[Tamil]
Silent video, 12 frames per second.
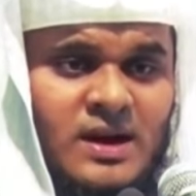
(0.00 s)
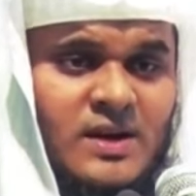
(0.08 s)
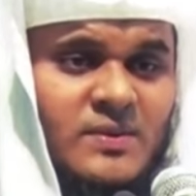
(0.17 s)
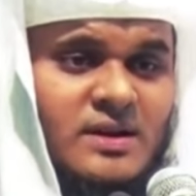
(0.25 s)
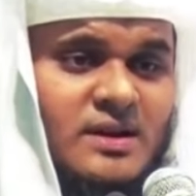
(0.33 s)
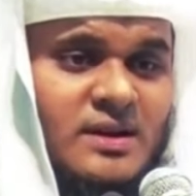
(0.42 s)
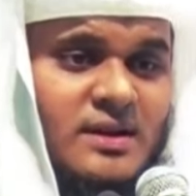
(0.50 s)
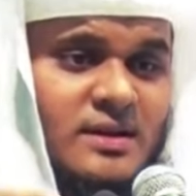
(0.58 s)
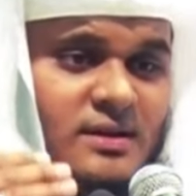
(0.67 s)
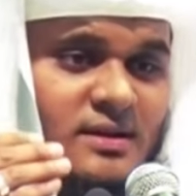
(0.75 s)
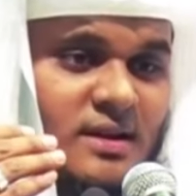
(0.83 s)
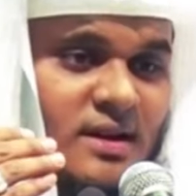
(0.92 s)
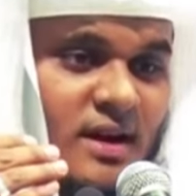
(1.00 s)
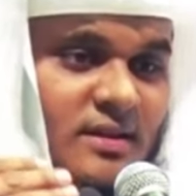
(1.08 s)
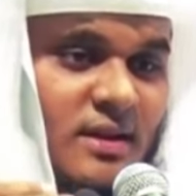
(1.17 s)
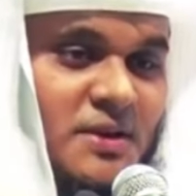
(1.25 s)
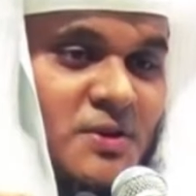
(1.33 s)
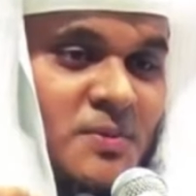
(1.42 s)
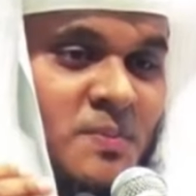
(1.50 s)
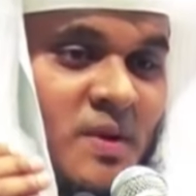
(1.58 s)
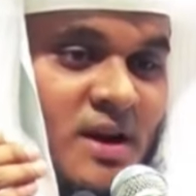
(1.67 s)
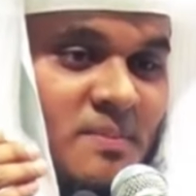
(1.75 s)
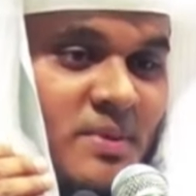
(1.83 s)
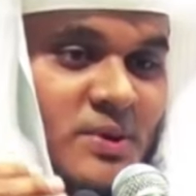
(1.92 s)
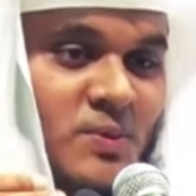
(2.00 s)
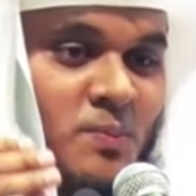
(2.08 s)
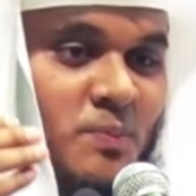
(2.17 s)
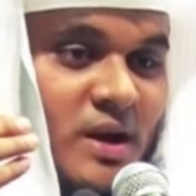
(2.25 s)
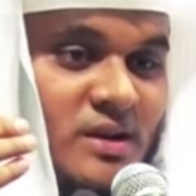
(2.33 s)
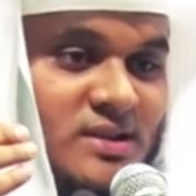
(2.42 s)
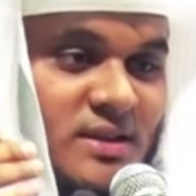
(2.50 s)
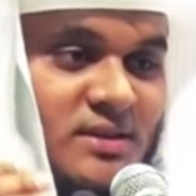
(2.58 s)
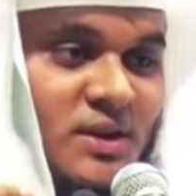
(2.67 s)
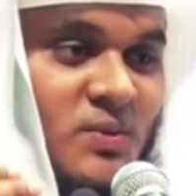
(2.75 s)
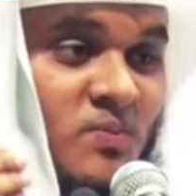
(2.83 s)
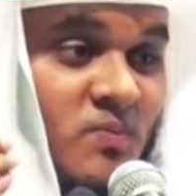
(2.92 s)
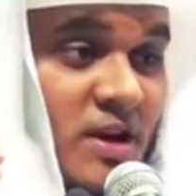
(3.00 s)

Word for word: கணவனுக்கு காதலையும் அன்பையும் பாசத்தையும்